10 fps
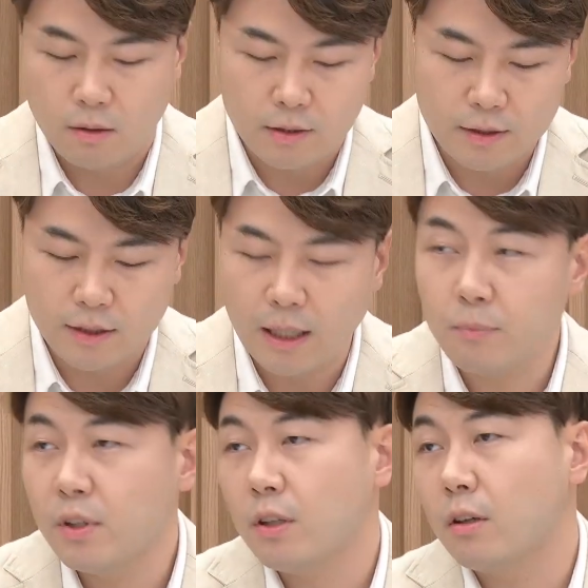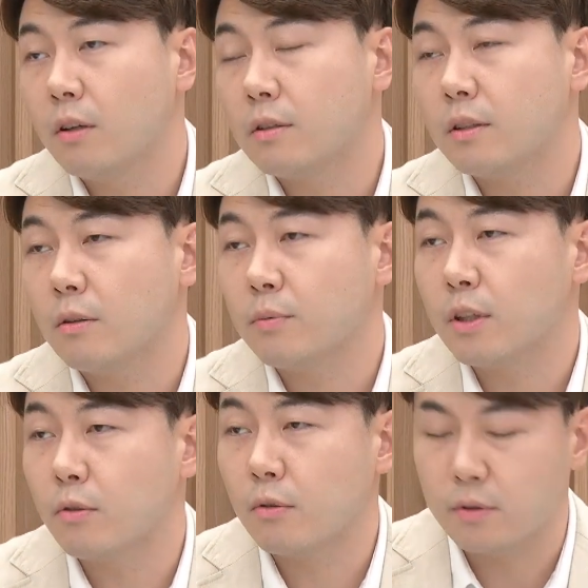어, 상당히 탑티어 이제
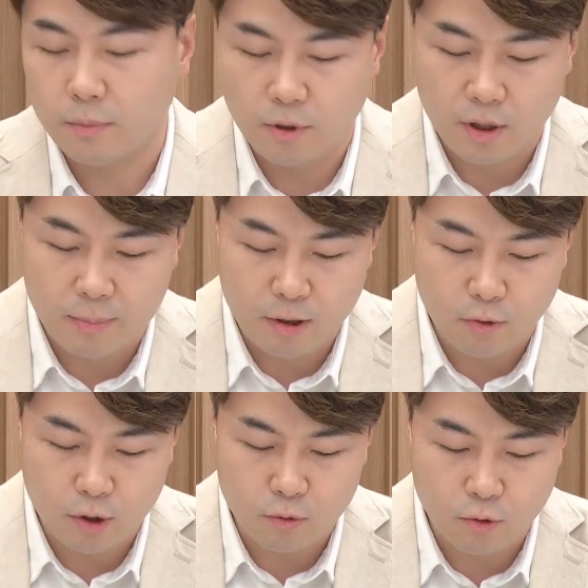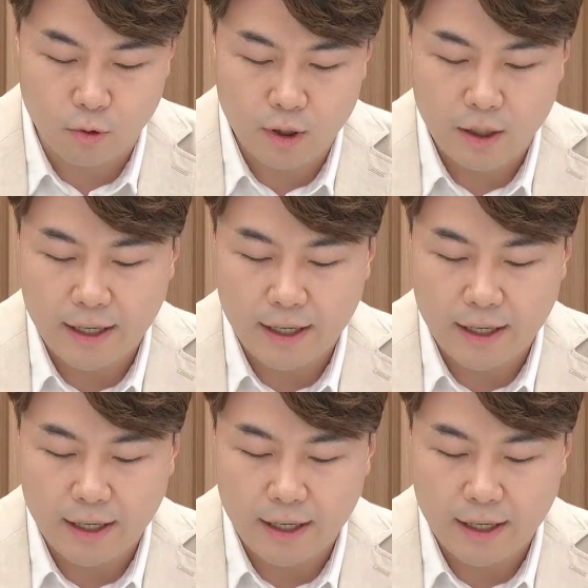업체로 이제 평가받고 있고